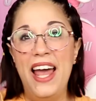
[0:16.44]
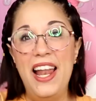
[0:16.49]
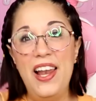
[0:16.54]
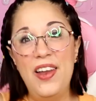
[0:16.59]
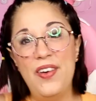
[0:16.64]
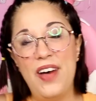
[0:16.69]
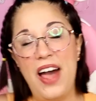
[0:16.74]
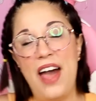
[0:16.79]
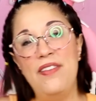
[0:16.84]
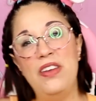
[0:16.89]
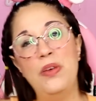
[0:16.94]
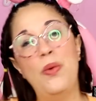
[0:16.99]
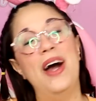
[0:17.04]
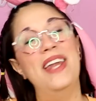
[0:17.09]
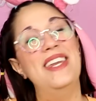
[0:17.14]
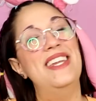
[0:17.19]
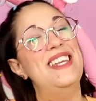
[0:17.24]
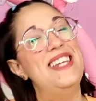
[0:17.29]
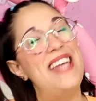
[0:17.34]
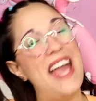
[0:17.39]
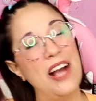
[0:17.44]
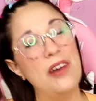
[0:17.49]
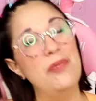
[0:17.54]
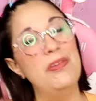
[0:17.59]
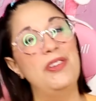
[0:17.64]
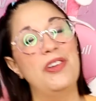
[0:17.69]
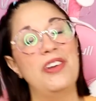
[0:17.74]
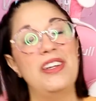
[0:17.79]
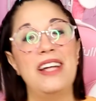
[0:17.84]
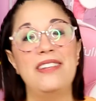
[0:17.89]
Hello everyone,
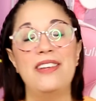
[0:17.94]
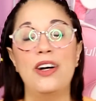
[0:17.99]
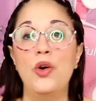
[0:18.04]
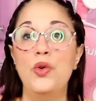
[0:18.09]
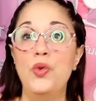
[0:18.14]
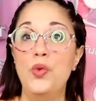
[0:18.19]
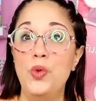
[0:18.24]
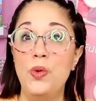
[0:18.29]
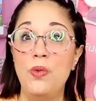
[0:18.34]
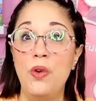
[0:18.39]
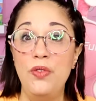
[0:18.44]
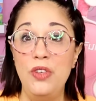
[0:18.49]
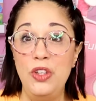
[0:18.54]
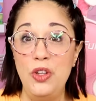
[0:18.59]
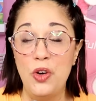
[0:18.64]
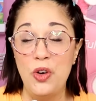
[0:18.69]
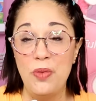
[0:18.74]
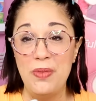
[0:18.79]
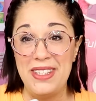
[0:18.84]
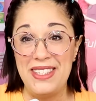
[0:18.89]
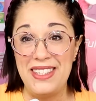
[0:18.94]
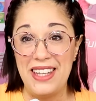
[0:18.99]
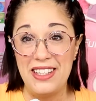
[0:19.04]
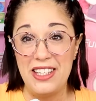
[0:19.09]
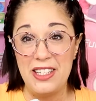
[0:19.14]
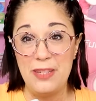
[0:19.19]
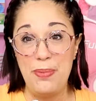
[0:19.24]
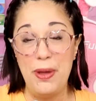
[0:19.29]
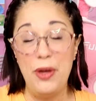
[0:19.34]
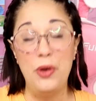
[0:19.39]
rieccomi tornata con un nuovo video, come
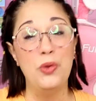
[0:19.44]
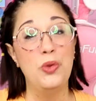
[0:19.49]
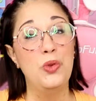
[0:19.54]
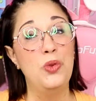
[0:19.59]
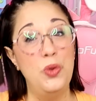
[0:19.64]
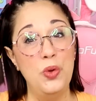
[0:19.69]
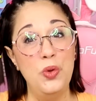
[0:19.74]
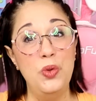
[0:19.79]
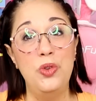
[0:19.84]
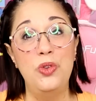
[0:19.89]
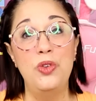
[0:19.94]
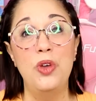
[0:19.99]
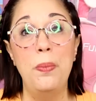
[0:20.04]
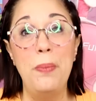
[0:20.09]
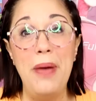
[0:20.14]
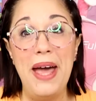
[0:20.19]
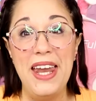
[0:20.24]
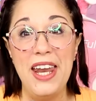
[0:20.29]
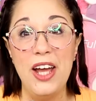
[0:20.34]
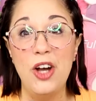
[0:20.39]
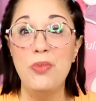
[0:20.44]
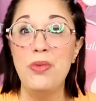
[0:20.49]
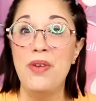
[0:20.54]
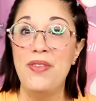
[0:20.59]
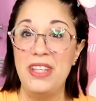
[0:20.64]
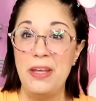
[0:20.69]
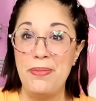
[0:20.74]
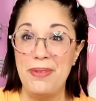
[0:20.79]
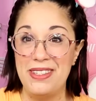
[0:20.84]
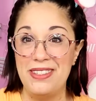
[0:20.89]
state? Spero tutto bene, come
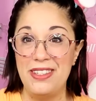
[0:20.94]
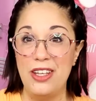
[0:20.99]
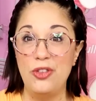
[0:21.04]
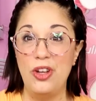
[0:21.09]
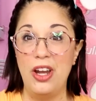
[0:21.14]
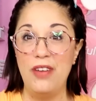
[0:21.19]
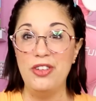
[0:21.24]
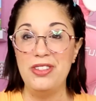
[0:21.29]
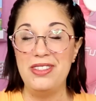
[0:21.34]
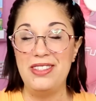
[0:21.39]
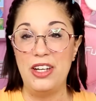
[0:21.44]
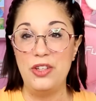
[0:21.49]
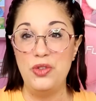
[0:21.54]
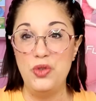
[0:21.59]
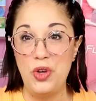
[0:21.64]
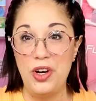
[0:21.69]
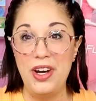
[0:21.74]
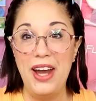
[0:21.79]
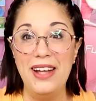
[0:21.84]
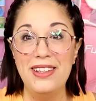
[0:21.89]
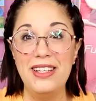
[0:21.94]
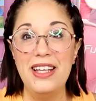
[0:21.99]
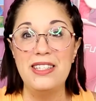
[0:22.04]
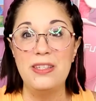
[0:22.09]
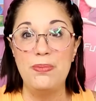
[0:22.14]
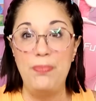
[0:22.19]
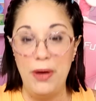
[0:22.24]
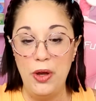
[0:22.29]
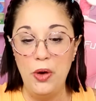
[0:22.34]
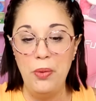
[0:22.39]
avete passato la vostra giornata?
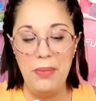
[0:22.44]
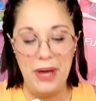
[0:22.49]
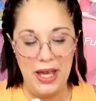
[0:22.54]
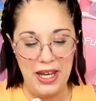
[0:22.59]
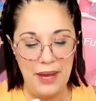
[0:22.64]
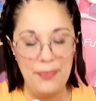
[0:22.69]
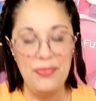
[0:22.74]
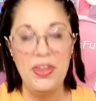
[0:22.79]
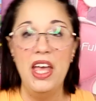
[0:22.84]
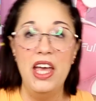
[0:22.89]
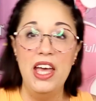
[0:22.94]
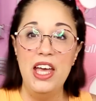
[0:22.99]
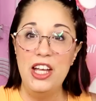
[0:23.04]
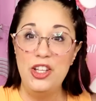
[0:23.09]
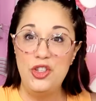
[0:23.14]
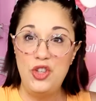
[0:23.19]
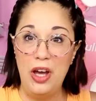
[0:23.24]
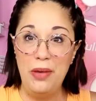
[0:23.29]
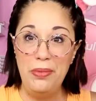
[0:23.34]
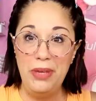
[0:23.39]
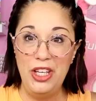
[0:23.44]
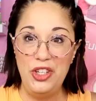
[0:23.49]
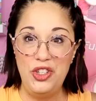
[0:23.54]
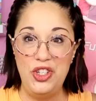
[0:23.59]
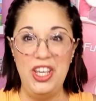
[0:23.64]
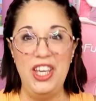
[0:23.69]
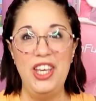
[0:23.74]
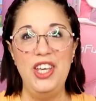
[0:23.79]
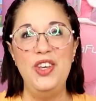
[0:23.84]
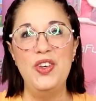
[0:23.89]
Spero bene. Ciao
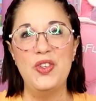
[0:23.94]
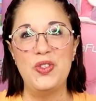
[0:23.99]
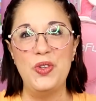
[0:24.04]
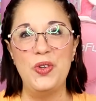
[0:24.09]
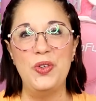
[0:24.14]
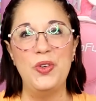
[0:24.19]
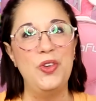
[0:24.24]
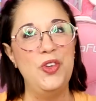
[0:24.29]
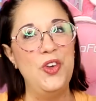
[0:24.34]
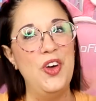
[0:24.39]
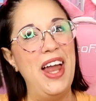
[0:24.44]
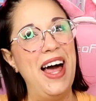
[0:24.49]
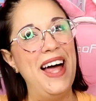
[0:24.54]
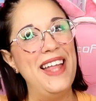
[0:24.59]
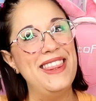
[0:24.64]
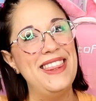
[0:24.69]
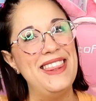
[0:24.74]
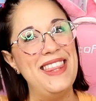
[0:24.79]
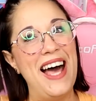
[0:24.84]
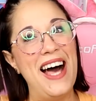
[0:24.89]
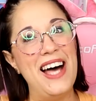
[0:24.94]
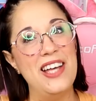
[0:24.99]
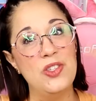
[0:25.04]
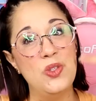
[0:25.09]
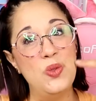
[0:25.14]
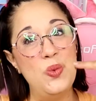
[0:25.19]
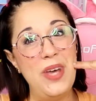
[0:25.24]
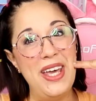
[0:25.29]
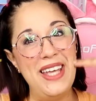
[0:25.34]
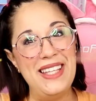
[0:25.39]
amici, io sono Yolanda
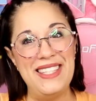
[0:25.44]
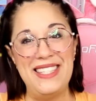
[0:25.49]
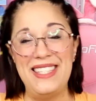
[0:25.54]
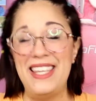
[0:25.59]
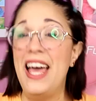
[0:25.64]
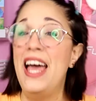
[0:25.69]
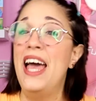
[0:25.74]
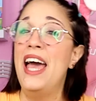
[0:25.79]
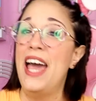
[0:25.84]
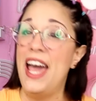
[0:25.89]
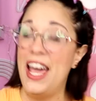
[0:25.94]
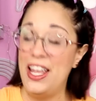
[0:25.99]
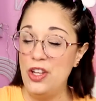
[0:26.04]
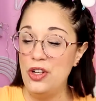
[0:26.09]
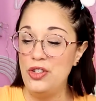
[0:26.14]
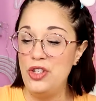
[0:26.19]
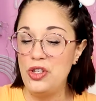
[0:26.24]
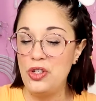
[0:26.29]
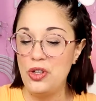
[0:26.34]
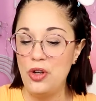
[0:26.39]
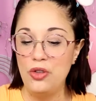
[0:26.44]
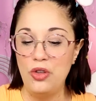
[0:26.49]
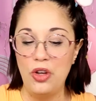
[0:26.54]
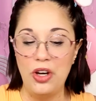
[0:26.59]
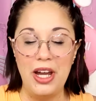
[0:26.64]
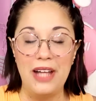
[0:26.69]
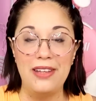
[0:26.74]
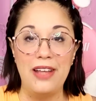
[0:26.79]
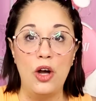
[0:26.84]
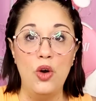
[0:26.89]
Switz ed oggi sono
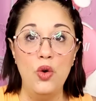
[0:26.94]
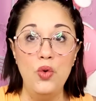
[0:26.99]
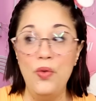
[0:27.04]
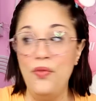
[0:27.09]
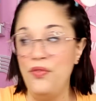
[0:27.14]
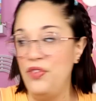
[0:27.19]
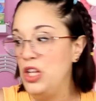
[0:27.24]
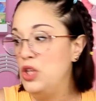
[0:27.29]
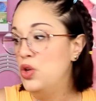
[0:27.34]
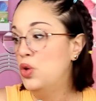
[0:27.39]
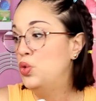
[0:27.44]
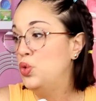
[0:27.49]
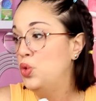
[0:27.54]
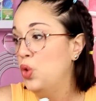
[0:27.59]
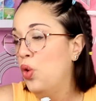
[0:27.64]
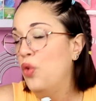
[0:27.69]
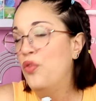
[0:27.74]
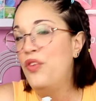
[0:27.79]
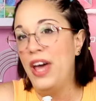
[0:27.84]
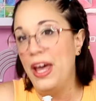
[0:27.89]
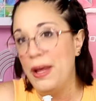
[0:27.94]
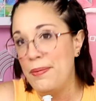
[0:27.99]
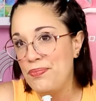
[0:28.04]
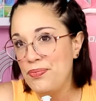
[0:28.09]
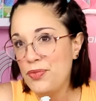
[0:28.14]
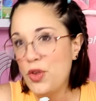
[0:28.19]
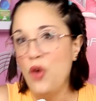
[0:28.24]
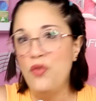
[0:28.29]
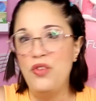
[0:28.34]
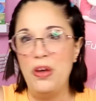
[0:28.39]
tornata con un video dove
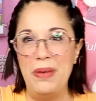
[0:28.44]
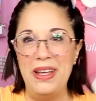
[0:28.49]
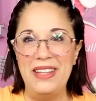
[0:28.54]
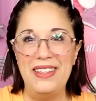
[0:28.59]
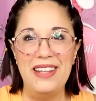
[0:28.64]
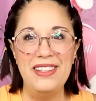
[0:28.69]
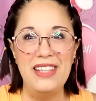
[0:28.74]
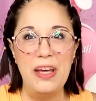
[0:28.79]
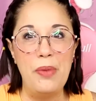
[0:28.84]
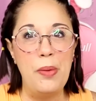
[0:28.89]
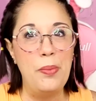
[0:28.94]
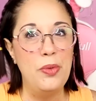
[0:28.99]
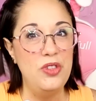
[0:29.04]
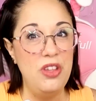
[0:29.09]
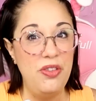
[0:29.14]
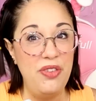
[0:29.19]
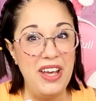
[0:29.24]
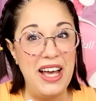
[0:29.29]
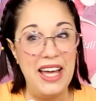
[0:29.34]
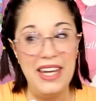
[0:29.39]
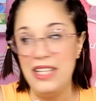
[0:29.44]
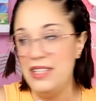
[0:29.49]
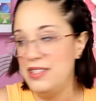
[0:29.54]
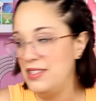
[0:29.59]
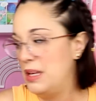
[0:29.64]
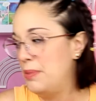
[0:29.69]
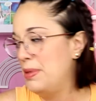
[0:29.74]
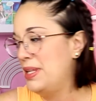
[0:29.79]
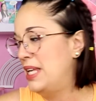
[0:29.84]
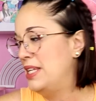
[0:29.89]
ovviamente andiamo a modificare
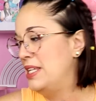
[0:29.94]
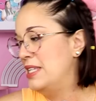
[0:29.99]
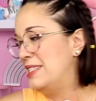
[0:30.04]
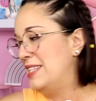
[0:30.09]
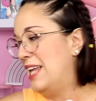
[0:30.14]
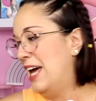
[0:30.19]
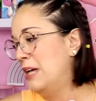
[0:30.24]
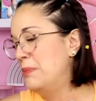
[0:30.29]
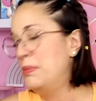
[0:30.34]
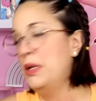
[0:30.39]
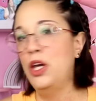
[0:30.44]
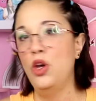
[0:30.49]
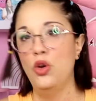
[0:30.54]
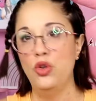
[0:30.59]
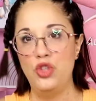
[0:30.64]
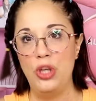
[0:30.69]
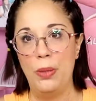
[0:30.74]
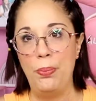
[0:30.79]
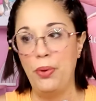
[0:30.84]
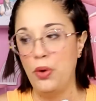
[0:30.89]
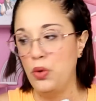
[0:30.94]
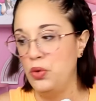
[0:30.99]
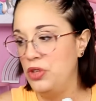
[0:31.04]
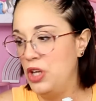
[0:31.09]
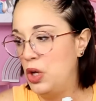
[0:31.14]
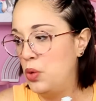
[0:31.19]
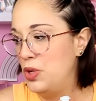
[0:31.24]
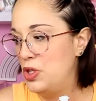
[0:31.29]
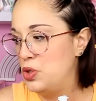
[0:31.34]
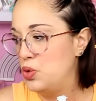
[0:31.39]
insieme degli slime che ho già
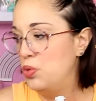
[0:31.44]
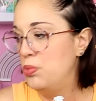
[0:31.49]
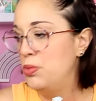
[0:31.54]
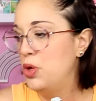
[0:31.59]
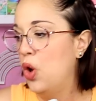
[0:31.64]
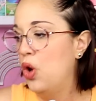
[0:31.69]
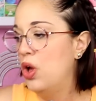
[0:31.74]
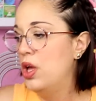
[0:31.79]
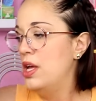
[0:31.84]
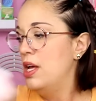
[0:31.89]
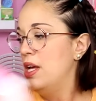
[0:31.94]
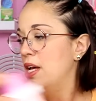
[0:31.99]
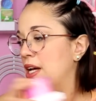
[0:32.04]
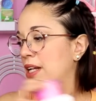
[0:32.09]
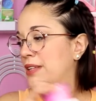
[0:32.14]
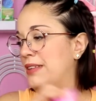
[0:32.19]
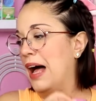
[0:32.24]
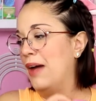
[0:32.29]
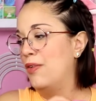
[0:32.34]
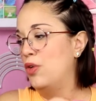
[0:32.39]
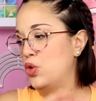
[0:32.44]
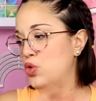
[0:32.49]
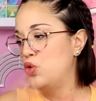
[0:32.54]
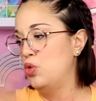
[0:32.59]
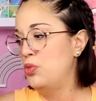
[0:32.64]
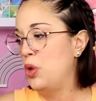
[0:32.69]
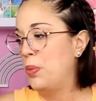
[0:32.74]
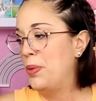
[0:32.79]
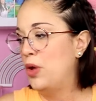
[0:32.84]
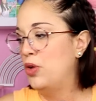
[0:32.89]
pronti qui sul mio eh, tavolo,
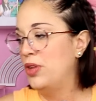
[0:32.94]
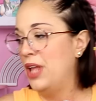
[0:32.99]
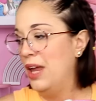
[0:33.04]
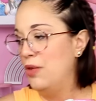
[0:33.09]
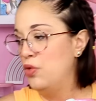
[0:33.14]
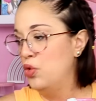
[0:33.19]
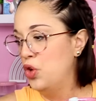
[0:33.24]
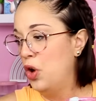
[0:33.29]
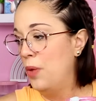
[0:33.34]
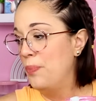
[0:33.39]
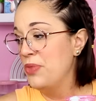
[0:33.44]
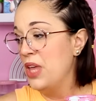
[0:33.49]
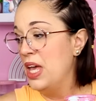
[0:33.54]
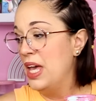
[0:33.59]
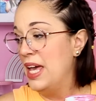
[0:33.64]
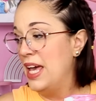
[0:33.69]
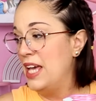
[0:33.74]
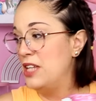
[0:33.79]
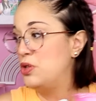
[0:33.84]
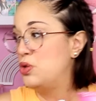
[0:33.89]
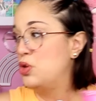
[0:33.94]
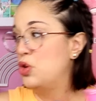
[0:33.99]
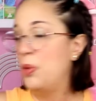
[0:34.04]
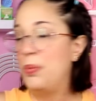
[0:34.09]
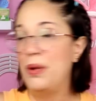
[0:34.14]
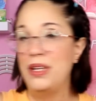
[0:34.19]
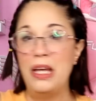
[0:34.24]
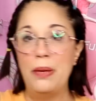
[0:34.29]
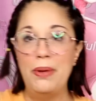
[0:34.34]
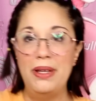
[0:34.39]
sul mio piano da lavoro e sono
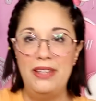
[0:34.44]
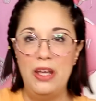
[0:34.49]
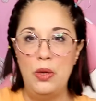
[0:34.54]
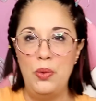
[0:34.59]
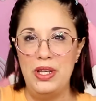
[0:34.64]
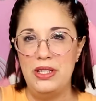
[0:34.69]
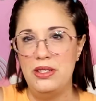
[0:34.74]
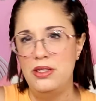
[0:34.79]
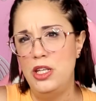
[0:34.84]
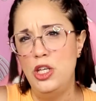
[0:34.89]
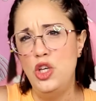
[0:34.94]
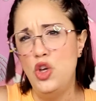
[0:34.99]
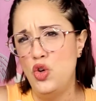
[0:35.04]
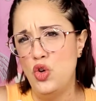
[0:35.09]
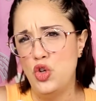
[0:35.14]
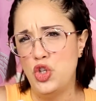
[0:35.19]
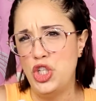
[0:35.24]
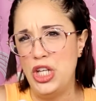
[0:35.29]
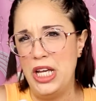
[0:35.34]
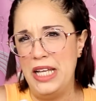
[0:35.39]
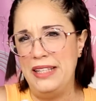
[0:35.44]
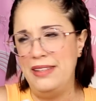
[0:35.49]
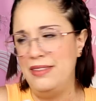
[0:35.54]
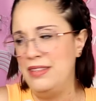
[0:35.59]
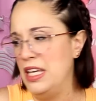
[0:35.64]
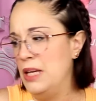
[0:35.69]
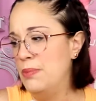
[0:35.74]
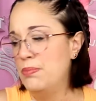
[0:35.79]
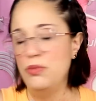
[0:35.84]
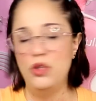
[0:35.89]
praticamente questi, io ne ho
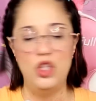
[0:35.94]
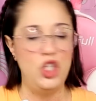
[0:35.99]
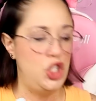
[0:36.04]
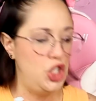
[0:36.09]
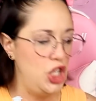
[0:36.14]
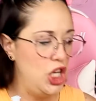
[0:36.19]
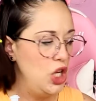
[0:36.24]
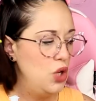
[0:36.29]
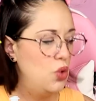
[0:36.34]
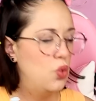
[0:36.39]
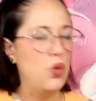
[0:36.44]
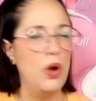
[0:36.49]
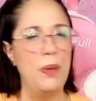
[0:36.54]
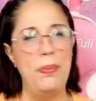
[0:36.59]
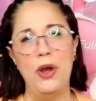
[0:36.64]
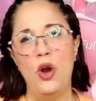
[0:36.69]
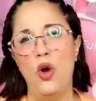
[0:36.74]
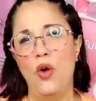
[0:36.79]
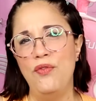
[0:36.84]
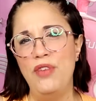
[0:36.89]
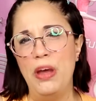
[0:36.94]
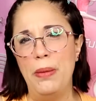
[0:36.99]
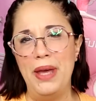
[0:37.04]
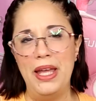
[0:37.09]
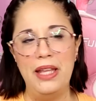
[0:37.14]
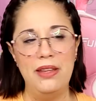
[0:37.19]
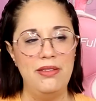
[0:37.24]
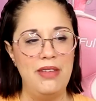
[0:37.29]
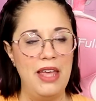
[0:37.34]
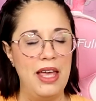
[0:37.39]
scelti 5 però
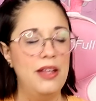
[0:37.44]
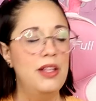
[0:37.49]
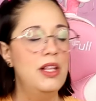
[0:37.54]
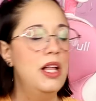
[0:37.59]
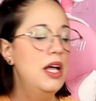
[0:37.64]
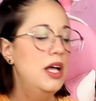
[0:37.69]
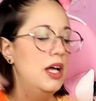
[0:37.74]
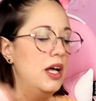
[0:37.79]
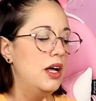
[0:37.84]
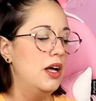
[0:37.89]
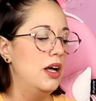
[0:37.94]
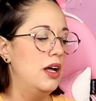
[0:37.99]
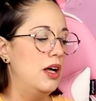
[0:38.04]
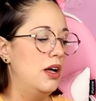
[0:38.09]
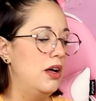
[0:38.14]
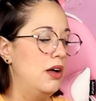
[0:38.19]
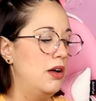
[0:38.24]
ovviamente uh,